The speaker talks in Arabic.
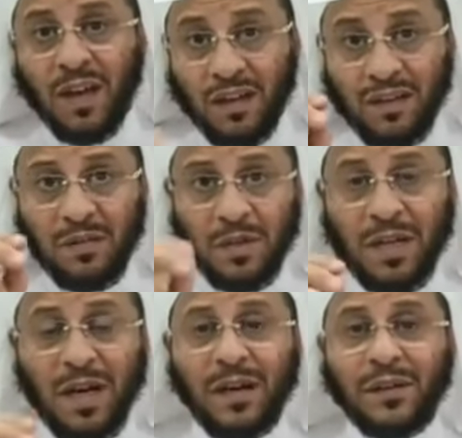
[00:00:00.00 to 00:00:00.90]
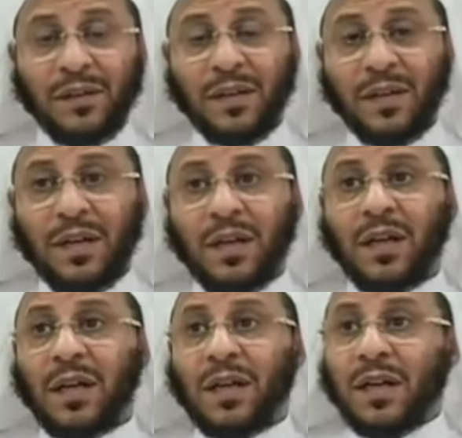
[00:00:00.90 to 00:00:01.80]
العلم الآن
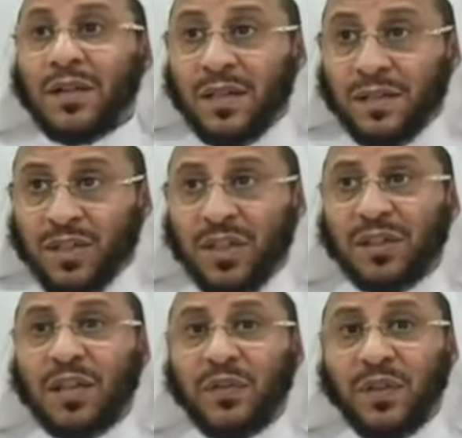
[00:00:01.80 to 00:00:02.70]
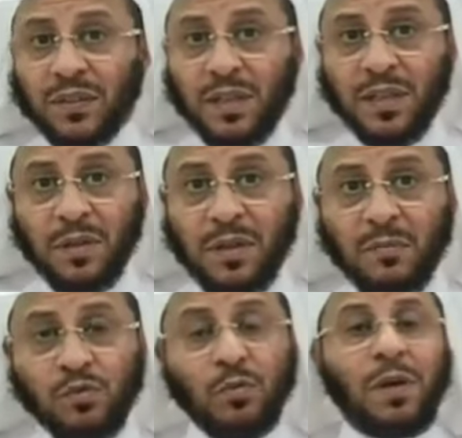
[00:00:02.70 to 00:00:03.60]
الذي يتشدد في طلب
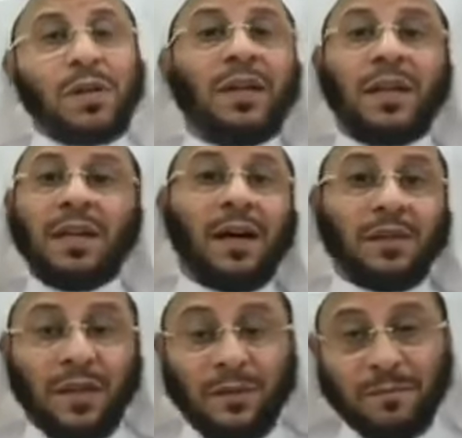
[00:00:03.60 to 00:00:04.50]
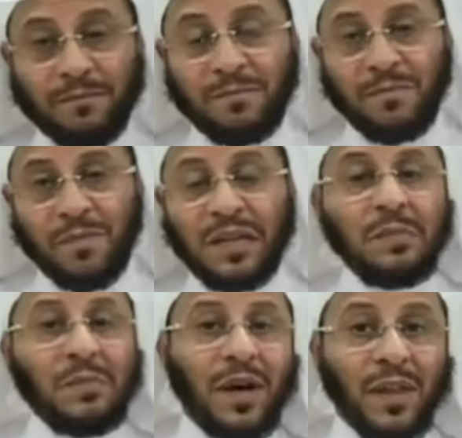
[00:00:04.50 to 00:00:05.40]
العلم سبحان الله ينقطع
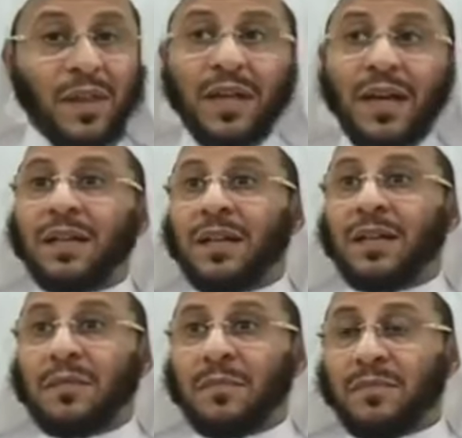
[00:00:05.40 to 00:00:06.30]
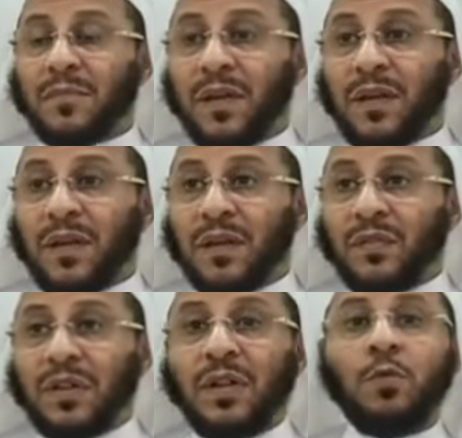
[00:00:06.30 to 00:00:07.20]
لماذا؟ لأن العلم
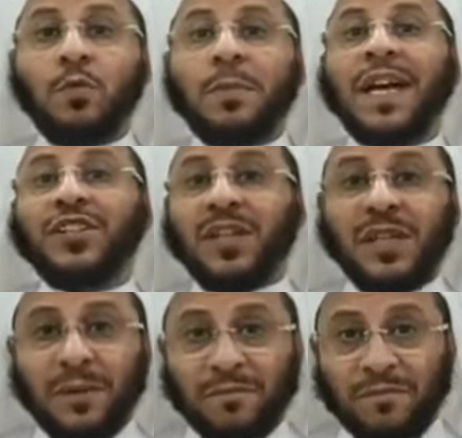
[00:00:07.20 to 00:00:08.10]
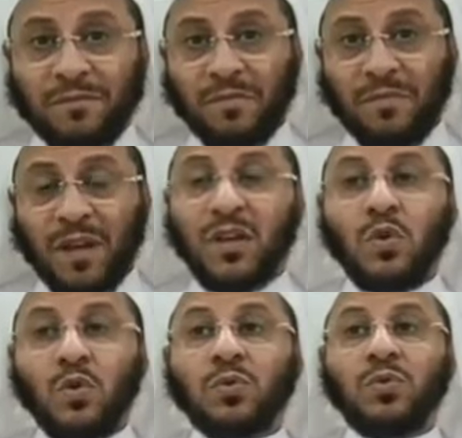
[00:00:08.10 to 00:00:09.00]
له منهجية
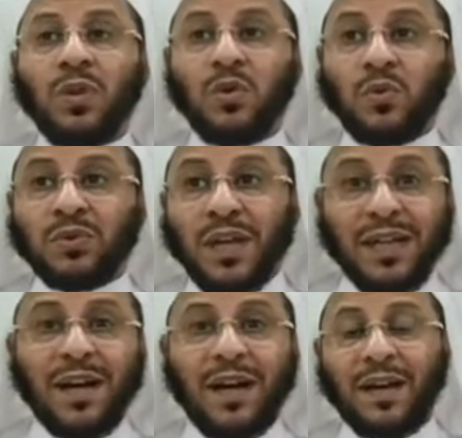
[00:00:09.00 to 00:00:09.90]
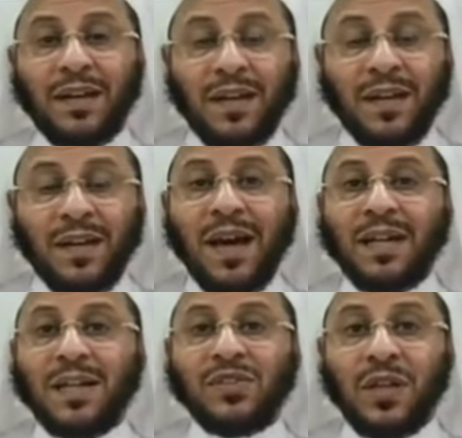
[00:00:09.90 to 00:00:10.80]
له له طريقة
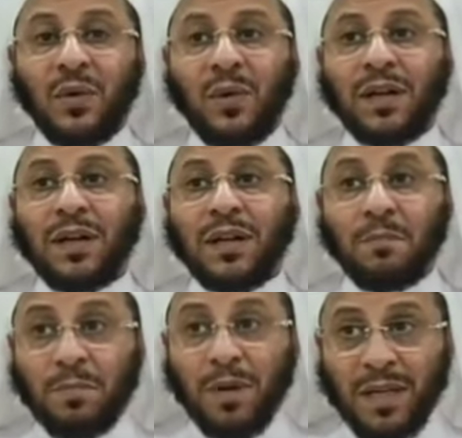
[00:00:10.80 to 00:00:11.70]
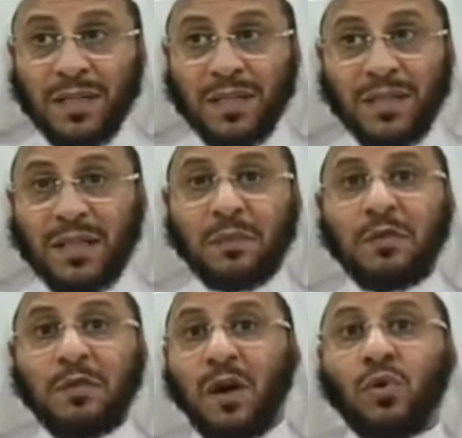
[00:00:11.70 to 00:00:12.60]
قال جل وعلا ربانيين
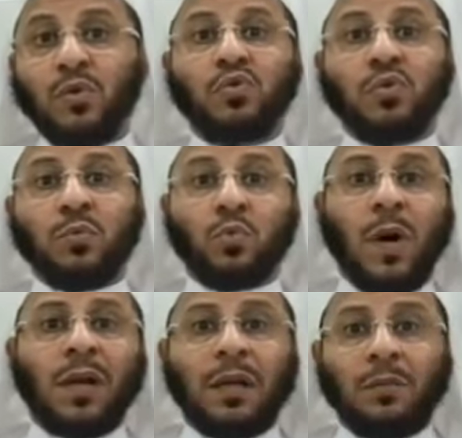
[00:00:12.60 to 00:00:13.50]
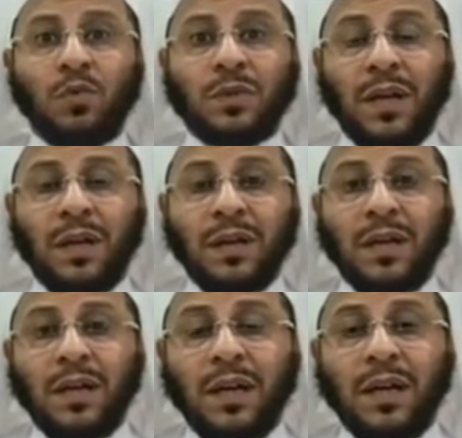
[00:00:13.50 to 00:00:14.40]
بما كنتم تعلمون
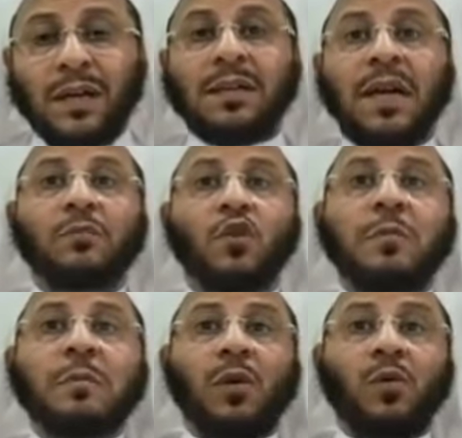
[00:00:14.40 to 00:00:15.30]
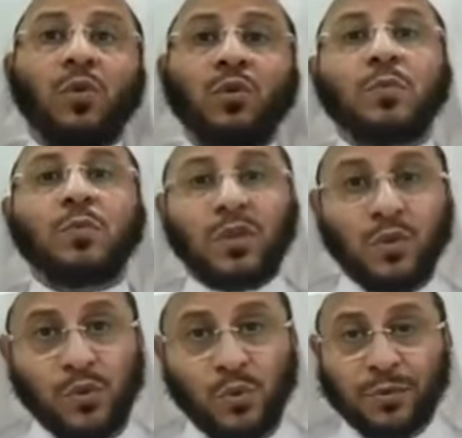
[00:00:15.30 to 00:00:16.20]
الكتاب وبما كنتم
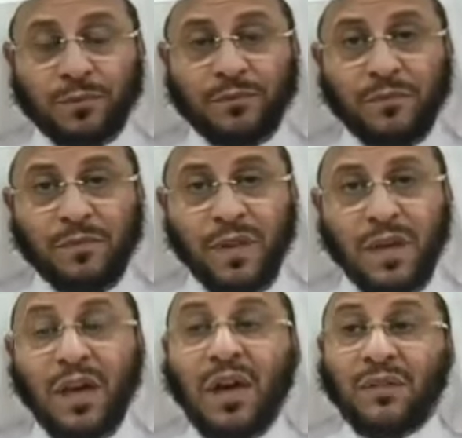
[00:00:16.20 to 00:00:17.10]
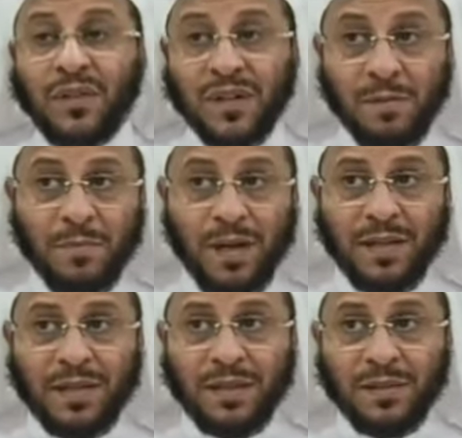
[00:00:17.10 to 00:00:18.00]
تدرسون
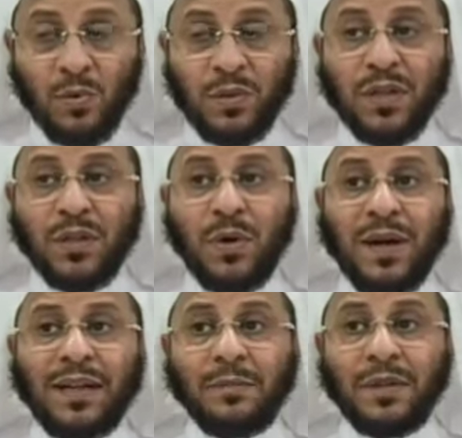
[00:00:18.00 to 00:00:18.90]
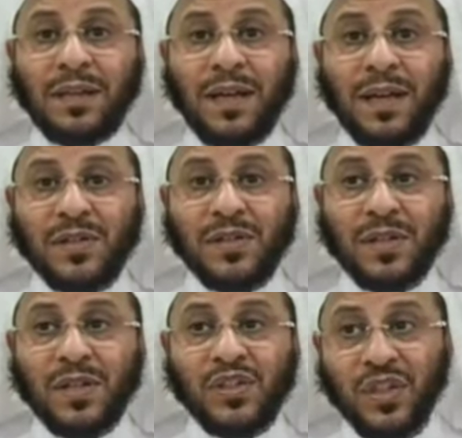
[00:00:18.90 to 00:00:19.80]
فالرباني هو الذي يعلم
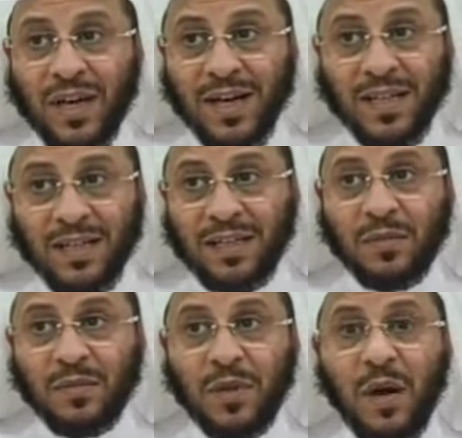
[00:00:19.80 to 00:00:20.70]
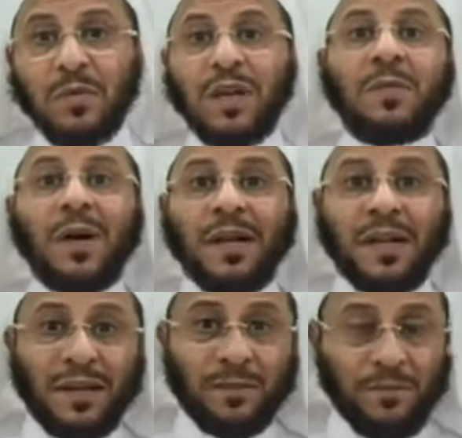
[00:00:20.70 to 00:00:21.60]
الناس صغار العلم قبل
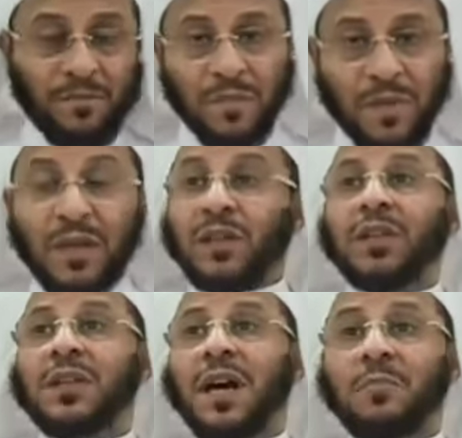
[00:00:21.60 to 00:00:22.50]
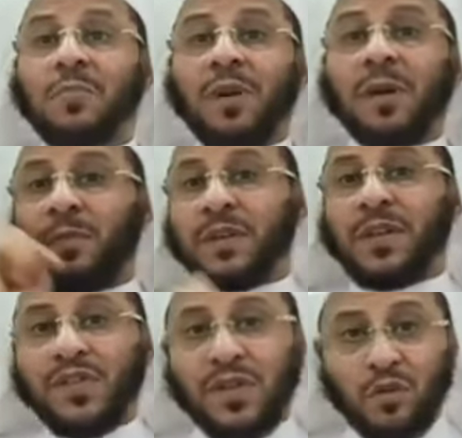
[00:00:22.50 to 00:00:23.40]
كباره اقتداء بالرب في
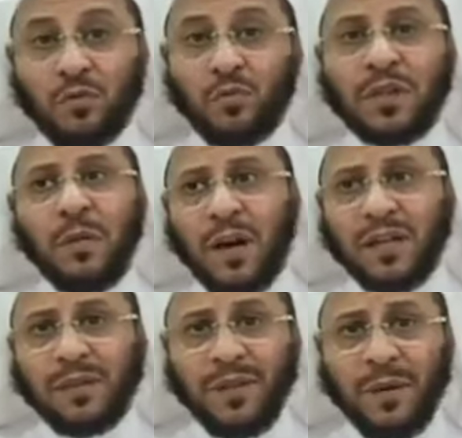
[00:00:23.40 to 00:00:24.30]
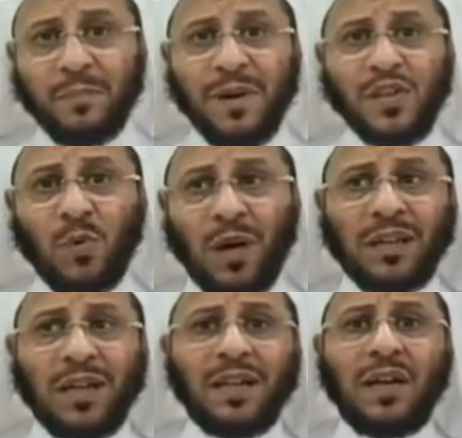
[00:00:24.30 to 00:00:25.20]
تيسير الامور كما قال ابن عباس
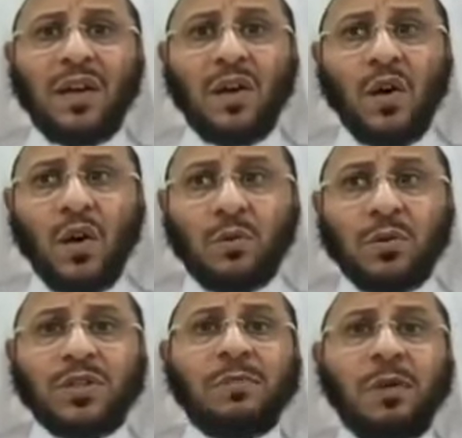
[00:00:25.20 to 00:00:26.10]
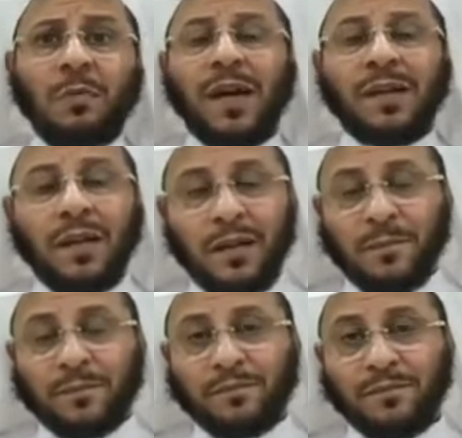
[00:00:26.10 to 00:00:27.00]
وقتاده وجمع من اهل
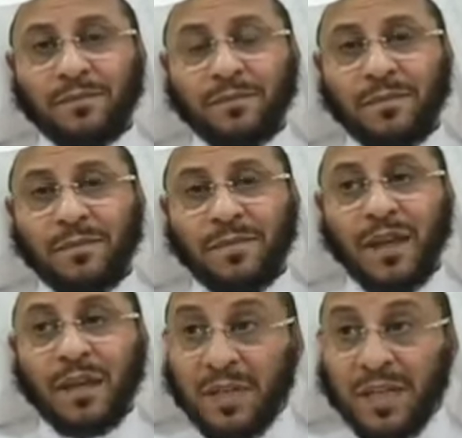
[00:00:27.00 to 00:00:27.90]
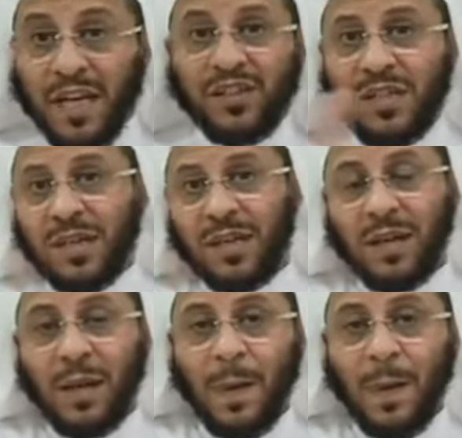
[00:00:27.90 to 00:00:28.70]
العلم منهجيه